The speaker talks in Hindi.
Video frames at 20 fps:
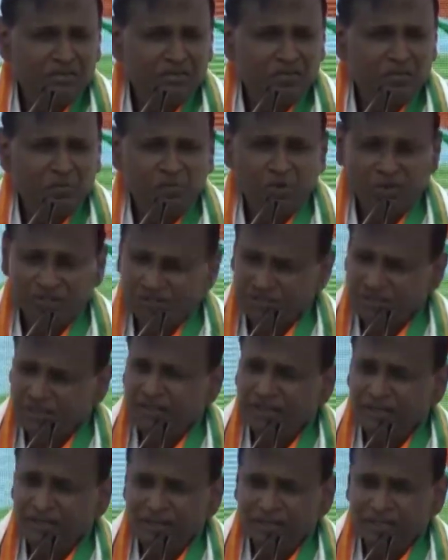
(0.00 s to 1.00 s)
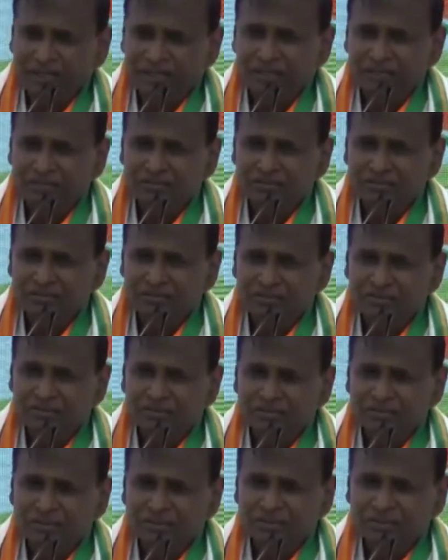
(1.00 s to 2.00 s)
वजह यह है
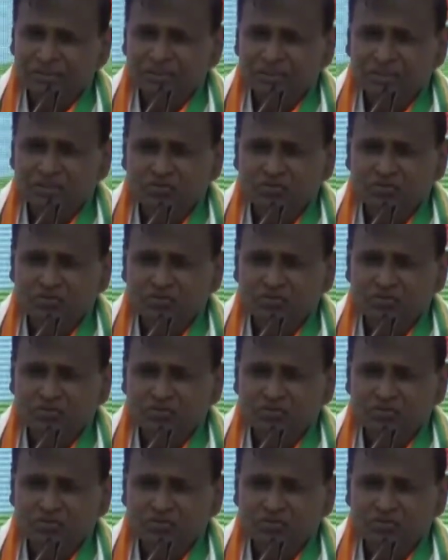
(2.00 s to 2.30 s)
कि